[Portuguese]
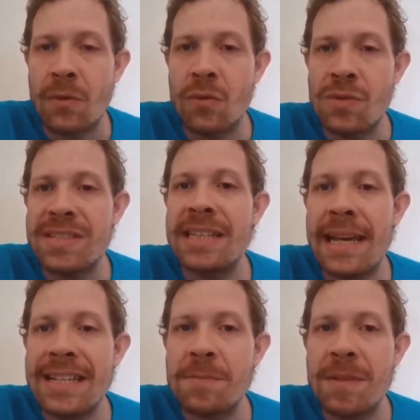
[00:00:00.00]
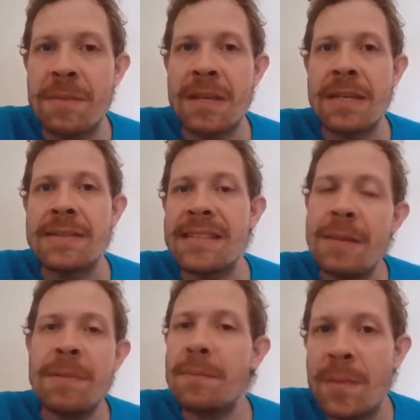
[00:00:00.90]
O Sinesp
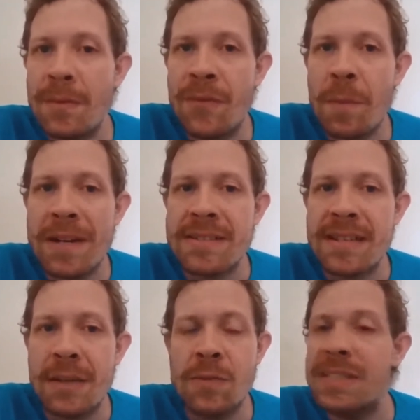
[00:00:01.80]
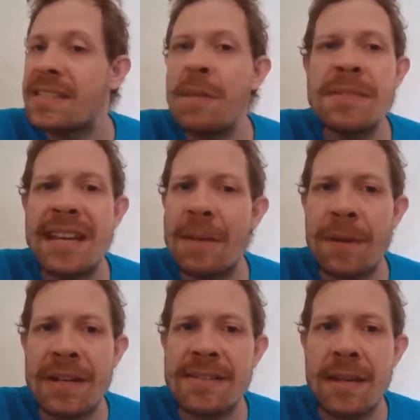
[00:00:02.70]
sempre foi parceiro e sempre
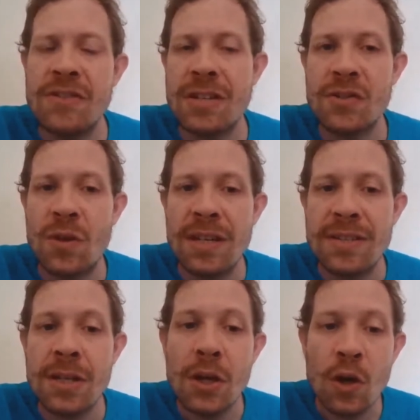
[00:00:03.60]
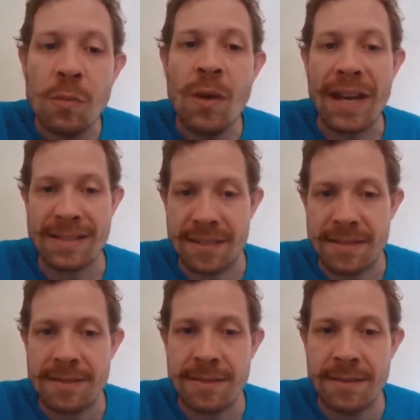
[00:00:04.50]
será parceiro de ações como
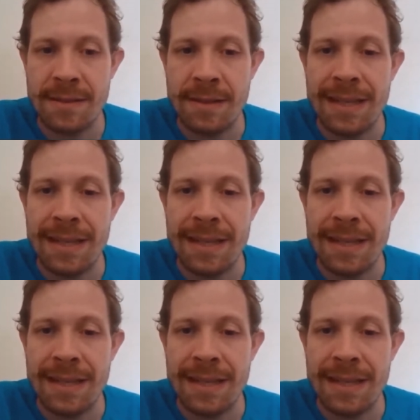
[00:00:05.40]
essas.